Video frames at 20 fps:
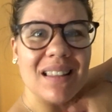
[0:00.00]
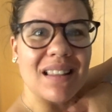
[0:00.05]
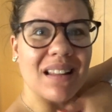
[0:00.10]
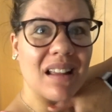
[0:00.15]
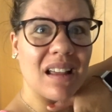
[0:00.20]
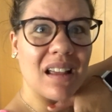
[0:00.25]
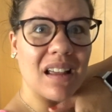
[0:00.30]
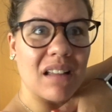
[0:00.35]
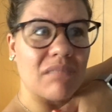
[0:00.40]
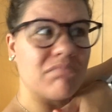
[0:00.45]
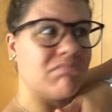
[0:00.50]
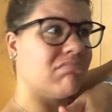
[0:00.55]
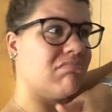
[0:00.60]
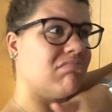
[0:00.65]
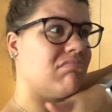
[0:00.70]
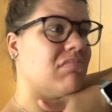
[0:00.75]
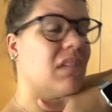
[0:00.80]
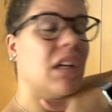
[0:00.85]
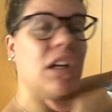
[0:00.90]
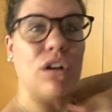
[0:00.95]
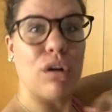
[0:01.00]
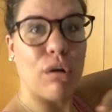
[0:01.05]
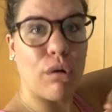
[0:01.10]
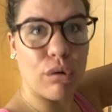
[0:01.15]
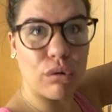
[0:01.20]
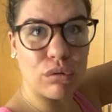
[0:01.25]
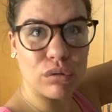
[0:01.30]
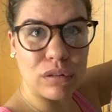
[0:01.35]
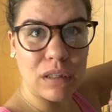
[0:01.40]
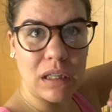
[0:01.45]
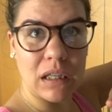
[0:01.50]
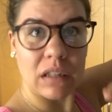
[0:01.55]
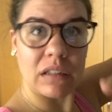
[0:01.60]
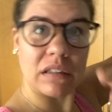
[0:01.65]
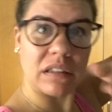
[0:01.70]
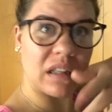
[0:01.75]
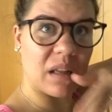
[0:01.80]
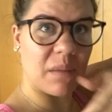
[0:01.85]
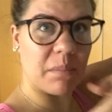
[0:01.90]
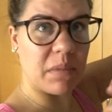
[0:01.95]
de mm, Ronda
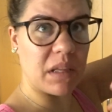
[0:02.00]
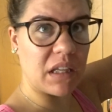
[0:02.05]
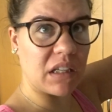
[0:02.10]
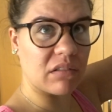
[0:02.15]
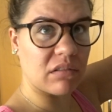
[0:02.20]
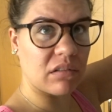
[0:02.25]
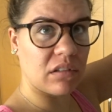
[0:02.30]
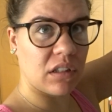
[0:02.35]
también.